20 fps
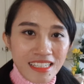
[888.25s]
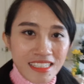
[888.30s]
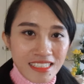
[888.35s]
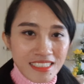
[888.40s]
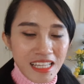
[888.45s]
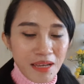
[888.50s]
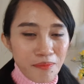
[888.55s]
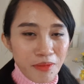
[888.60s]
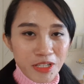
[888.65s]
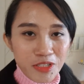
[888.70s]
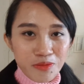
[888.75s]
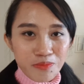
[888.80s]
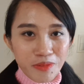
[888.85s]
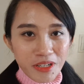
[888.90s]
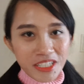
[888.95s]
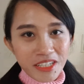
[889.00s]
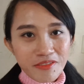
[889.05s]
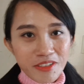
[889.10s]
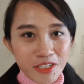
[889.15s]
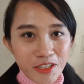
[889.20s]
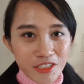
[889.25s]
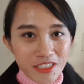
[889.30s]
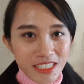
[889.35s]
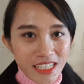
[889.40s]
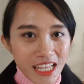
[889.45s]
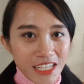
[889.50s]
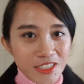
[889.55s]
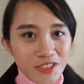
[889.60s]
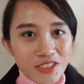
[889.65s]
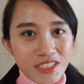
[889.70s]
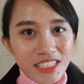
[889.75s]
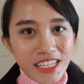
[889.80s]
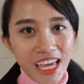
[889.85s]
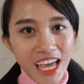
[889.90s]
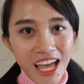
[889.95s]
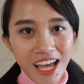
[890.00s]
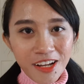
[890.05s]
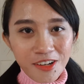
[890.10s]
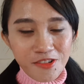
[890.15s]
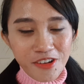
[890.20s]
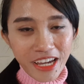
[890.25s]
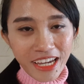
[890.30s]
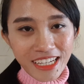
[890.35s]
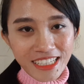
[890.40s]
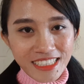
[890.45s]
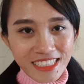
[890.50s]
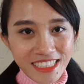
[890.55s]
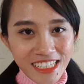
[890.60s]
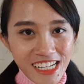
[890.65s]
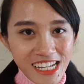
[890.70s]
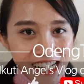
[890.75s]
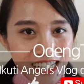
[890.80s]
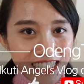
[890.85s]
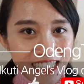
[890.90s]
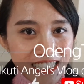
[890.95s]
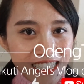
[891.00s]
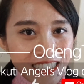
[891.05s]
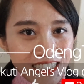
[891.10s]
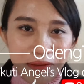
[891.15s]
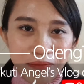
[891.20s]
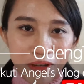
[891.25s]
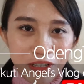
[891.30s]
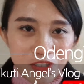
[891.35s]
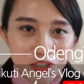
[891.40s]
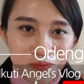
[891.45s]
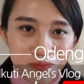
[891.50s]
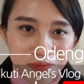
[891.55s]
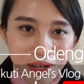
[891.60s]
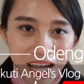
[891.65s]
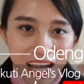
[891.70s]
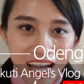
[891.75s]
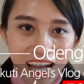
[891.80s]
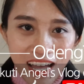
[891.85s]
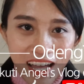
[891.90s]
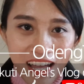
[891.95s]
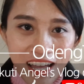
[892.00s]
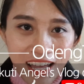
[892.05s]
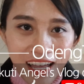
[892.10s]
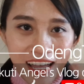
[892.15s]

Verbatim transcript: Sampai jumpa di video selanjutnya. Aku Angel. Sampai jumpa.